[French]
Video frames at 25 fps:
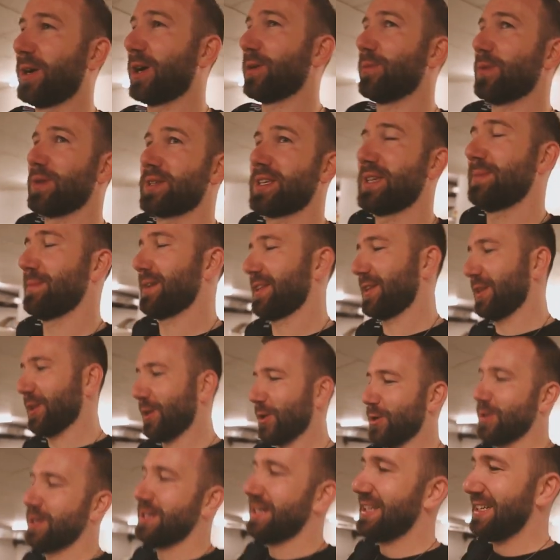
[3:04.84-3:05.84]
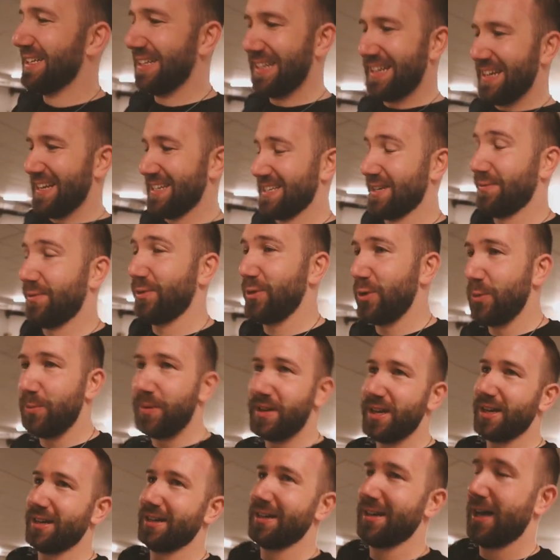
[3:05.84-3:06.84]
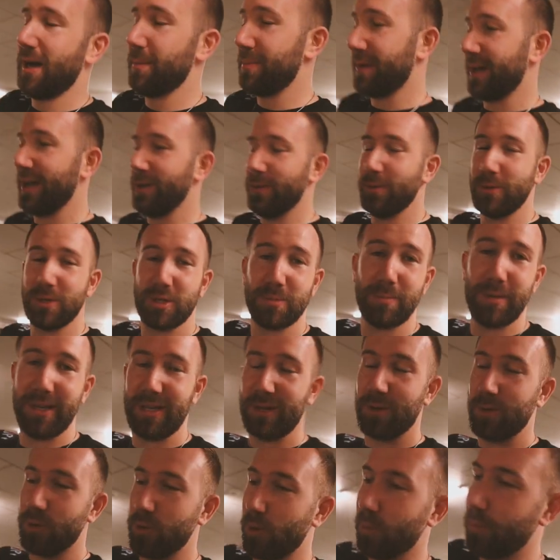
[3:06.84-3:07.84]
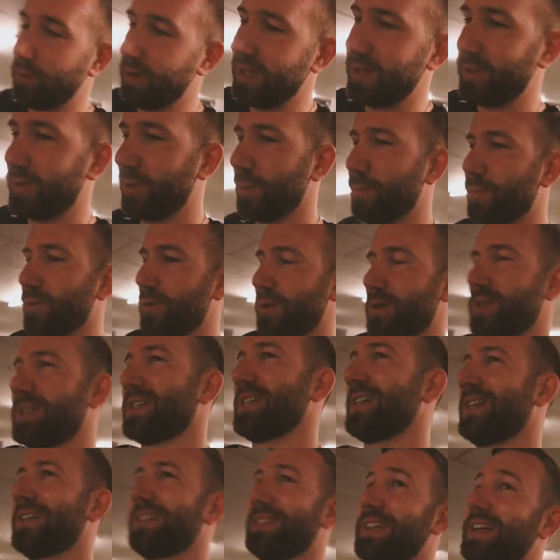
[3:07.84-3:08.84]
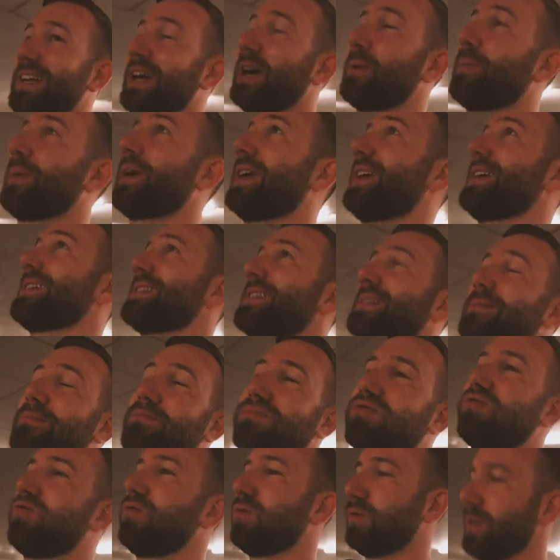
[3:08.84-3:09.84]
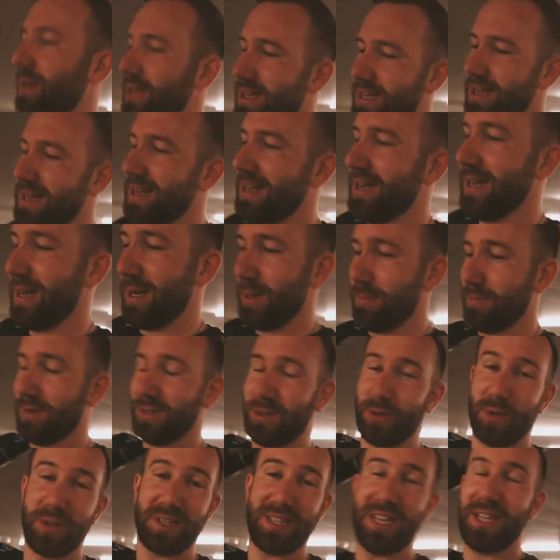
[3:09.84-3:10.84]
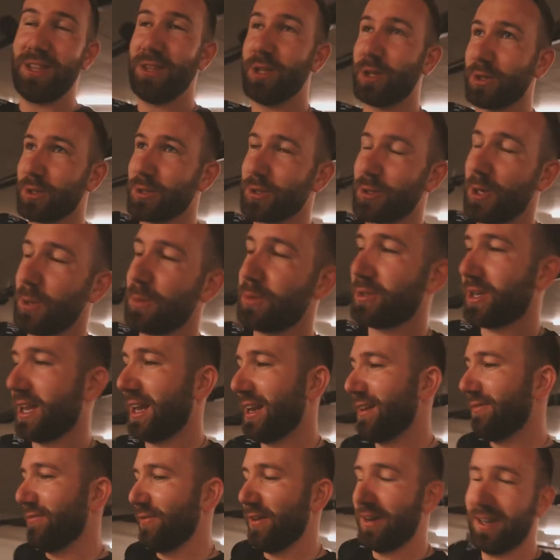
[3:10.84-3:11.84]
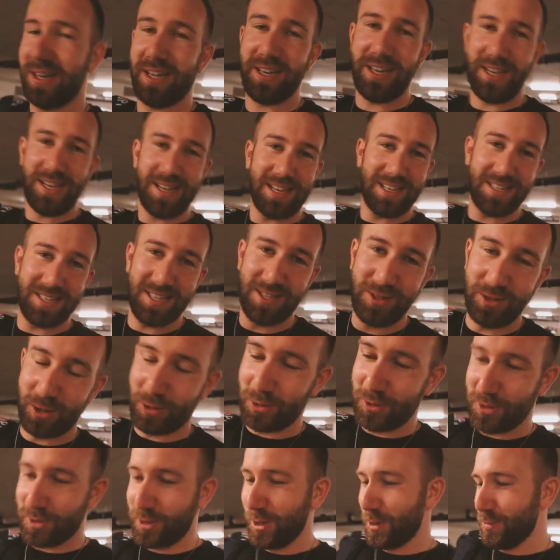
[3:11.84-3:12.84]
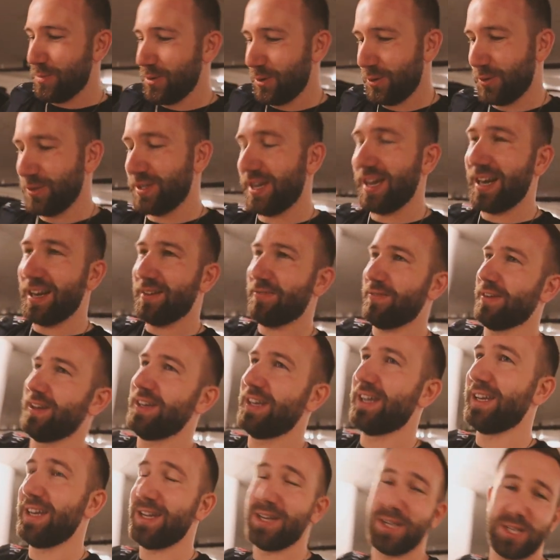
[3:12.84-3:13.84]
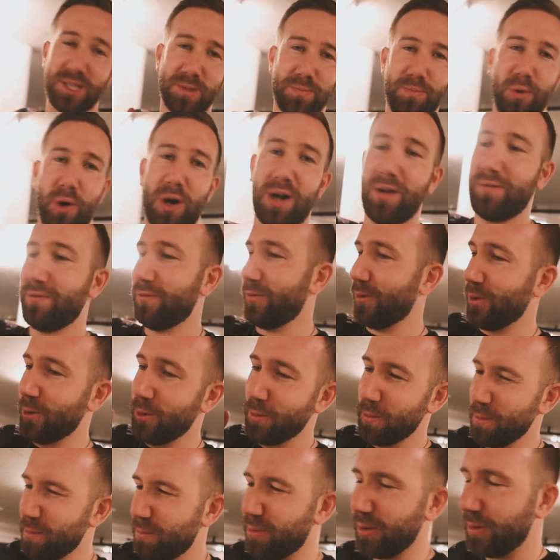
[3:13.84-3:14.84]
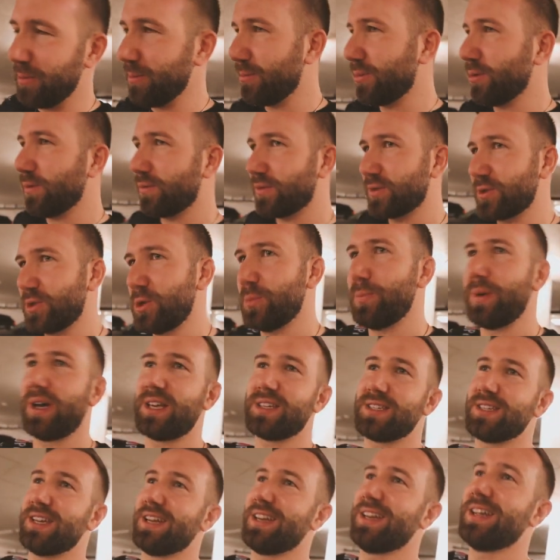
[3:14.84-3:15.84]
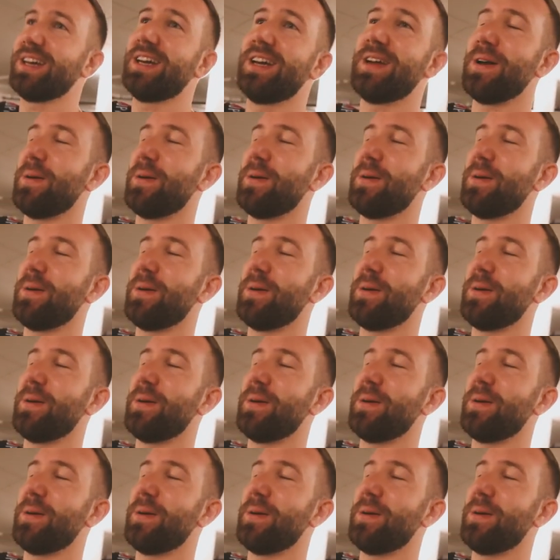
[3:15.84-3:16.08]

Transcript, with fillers: commencer maintenant. Ça fait du bien après une semaine complète de pause. Là, la reprise. maintenant, c'est non-stop jusqu'à la fin de l'année. C'est non-stop jusqu'à la fin de l'année. Sport à fond, bonne bouffe, super saine,